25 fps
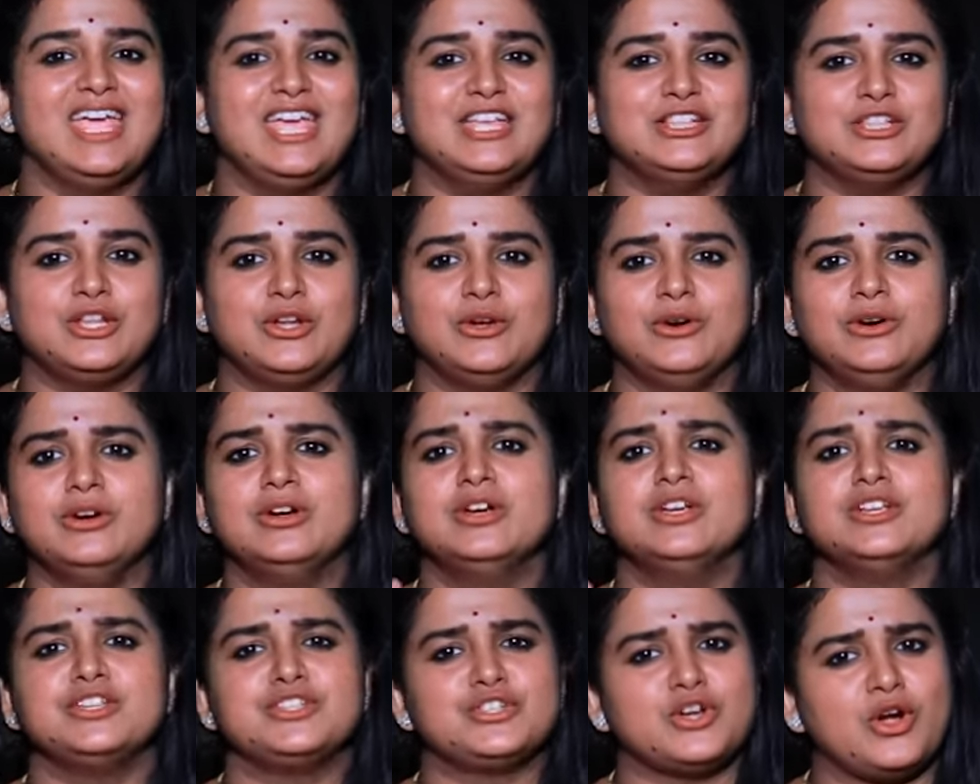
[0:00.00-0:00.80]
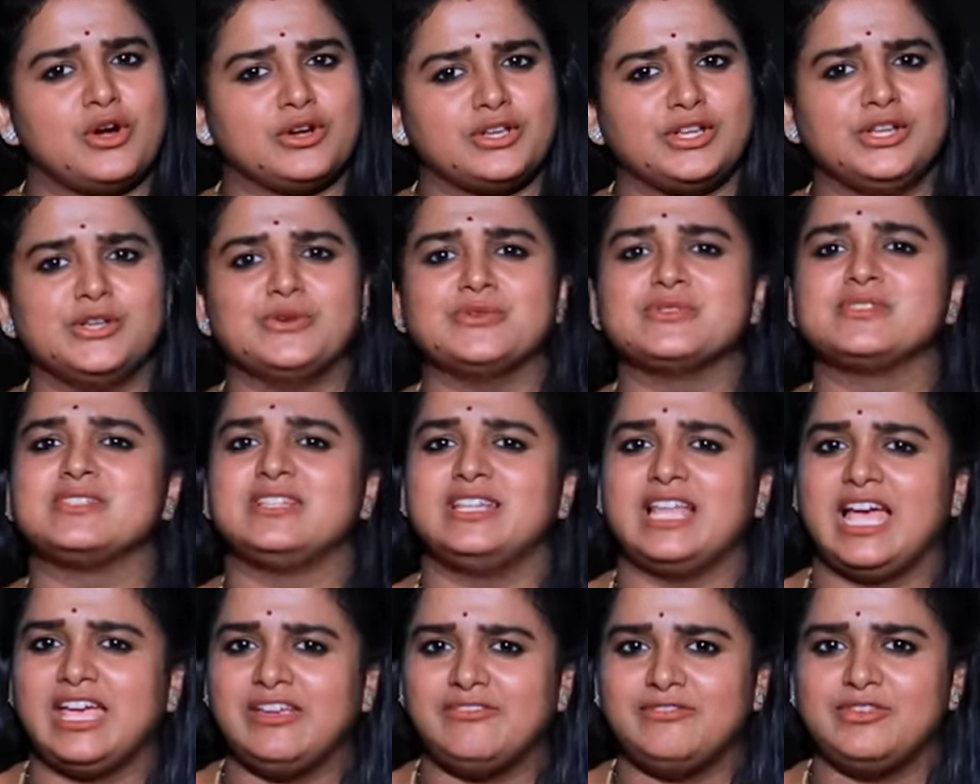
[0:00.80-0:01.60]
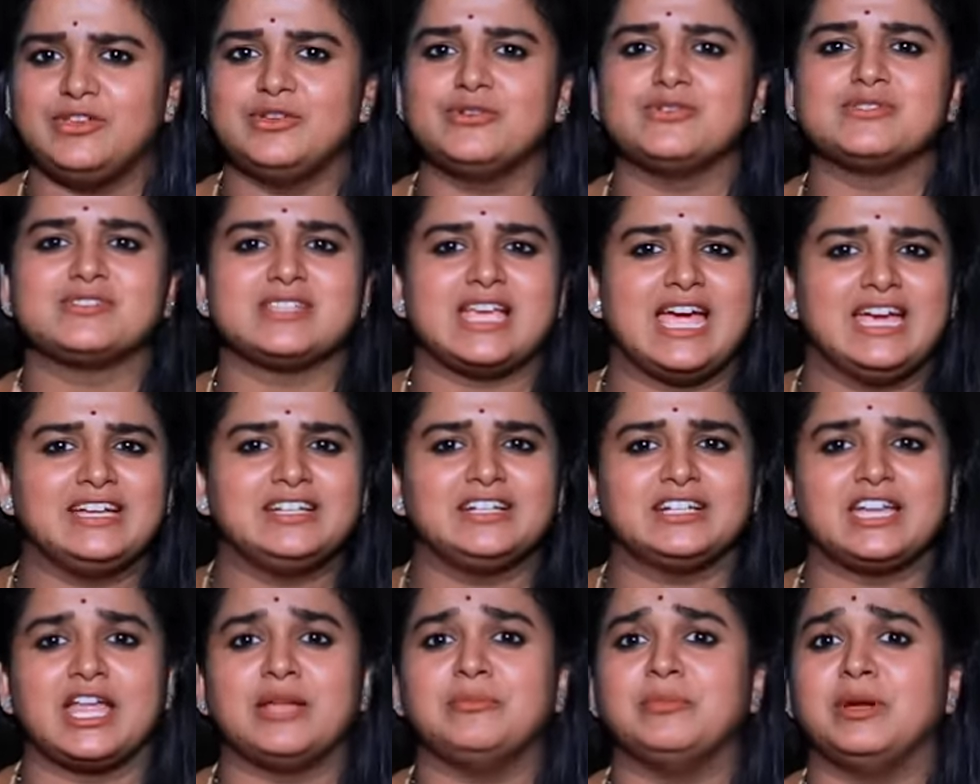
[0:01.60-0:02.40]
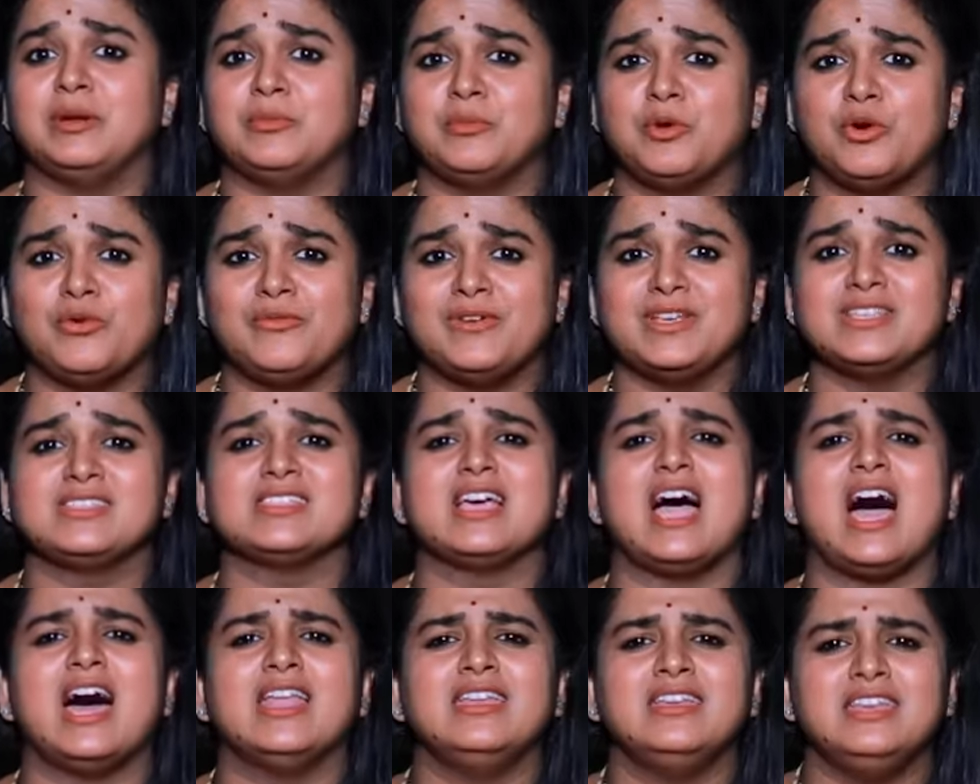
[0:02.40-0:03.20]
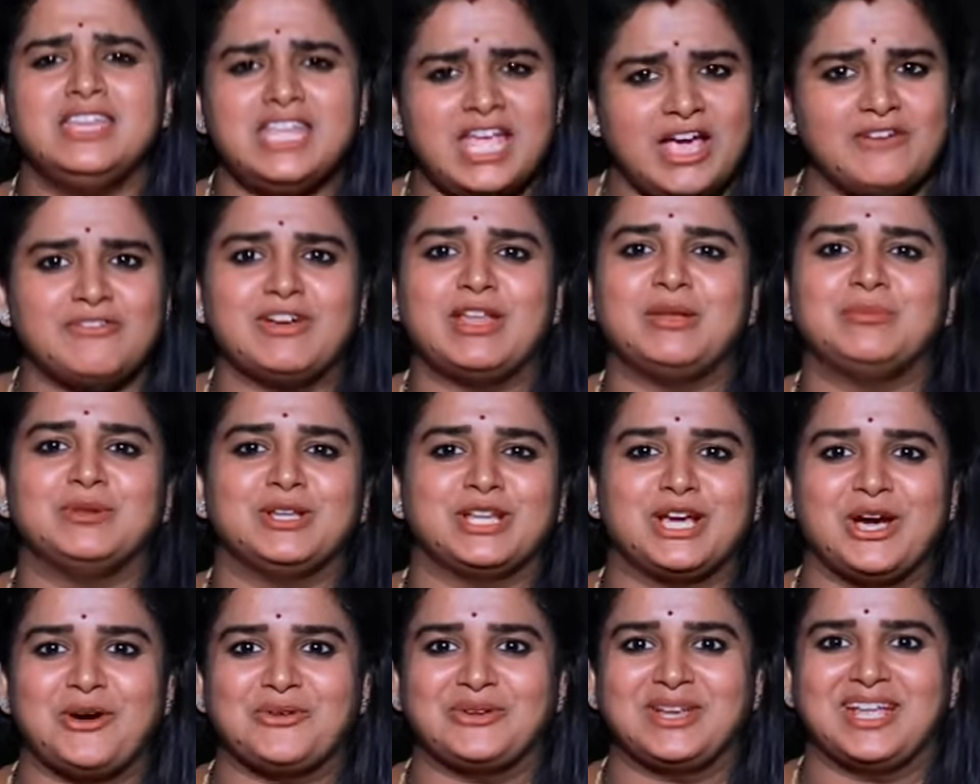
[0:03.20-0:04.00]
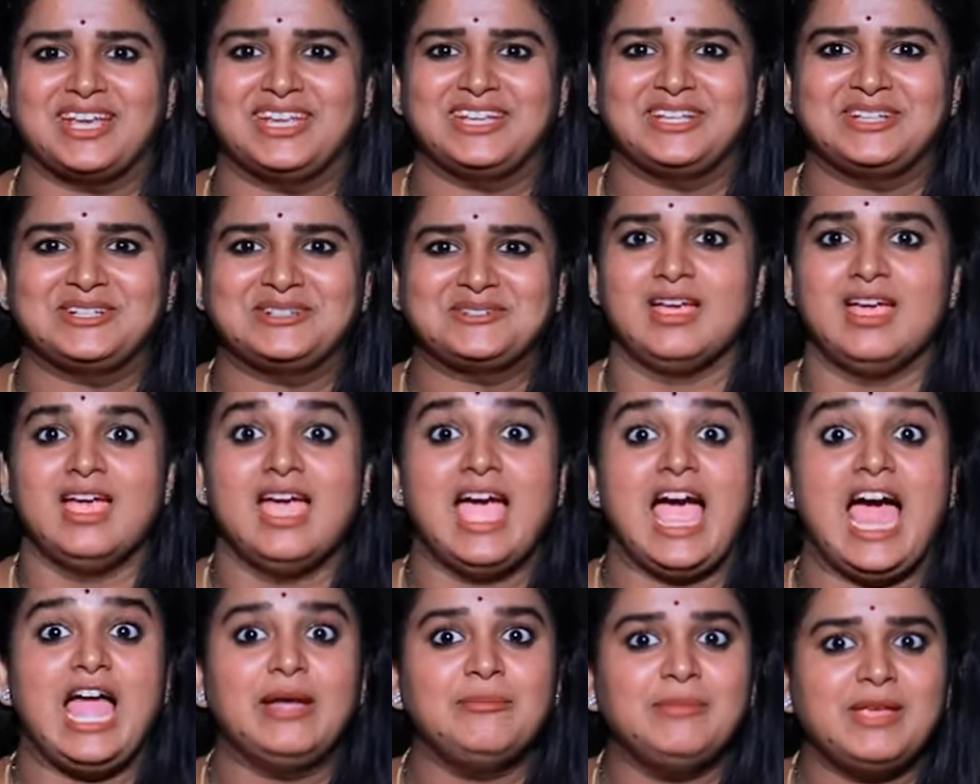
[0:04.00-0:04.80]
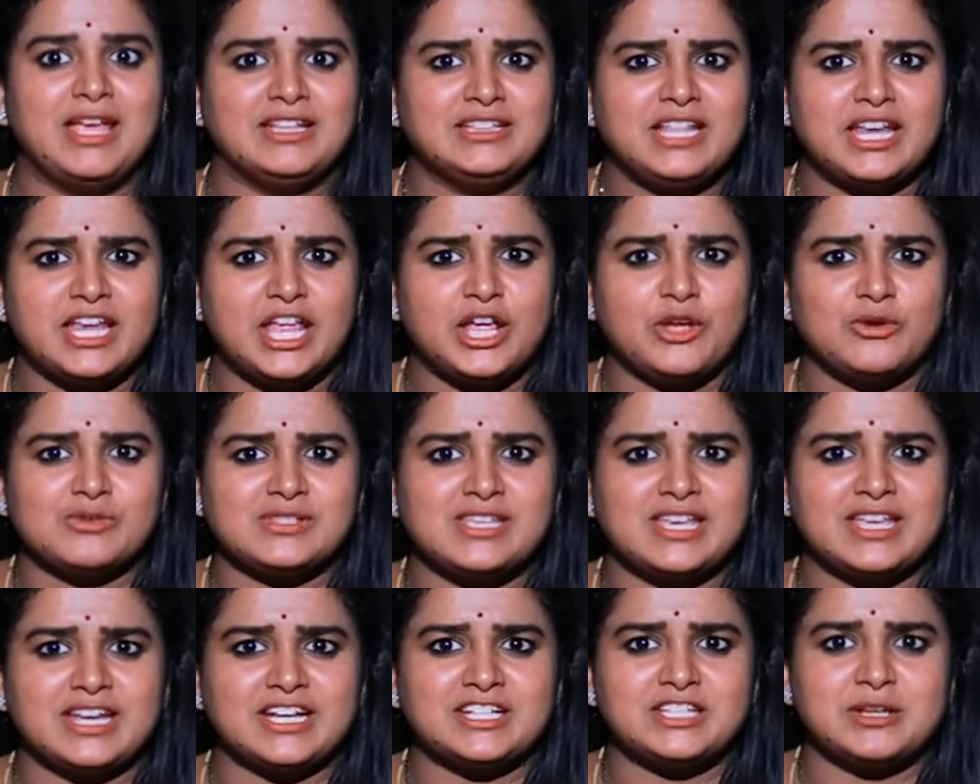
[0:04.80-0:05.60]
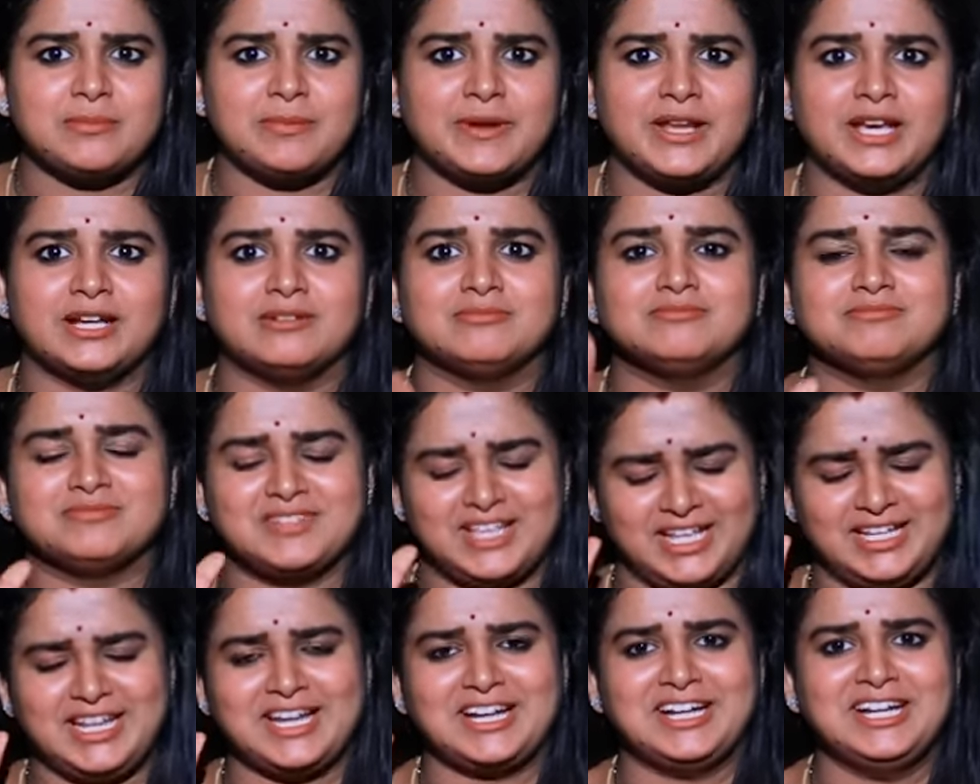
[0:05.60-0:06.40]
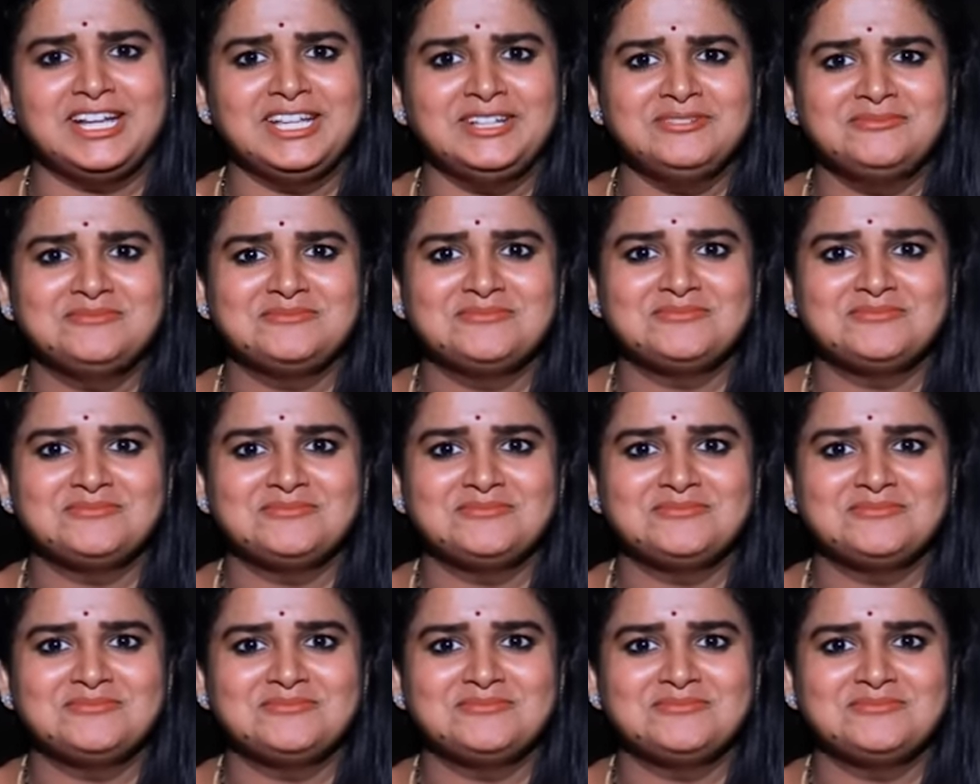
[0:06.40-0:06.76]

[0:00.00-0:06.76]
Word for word: ఇందులో షార్ట్ న్యూస్ లైవ్ న్యూస్ ఎంటర్టైన్మెంట్ మూవీస్ అన్నీ అవైలబుల్గా ఉన్నాయి అండ్ మీ అందరికి ఇంకో సీక్రెట్ చెప్పనా ఇలా రండి